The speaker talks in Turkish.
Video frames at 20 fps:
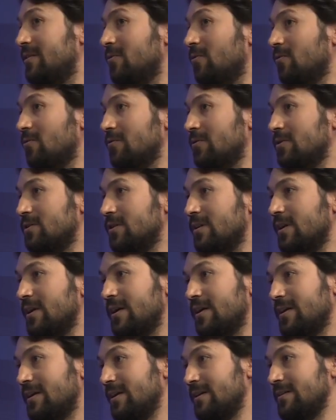dil olduğu için
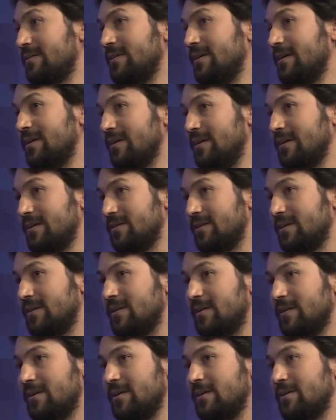herkes neredeyse
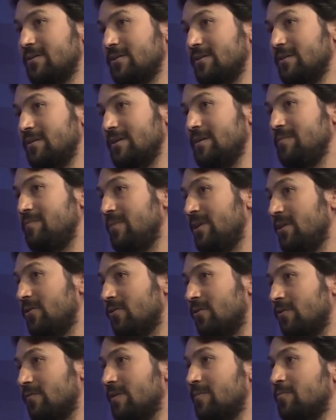İngilizceyi
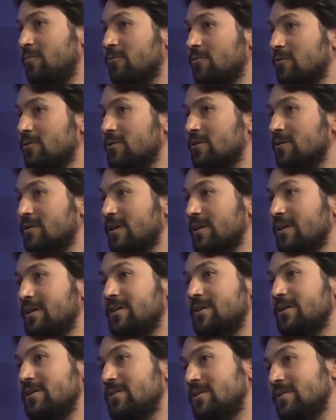biliyor ve bunun dışında
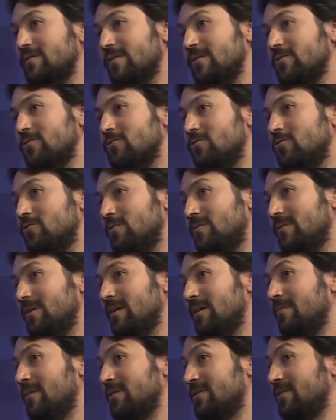biliyor, ikinci ve üçüncü bir
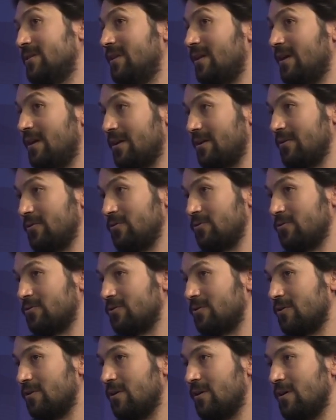yabancı dil aranıyor.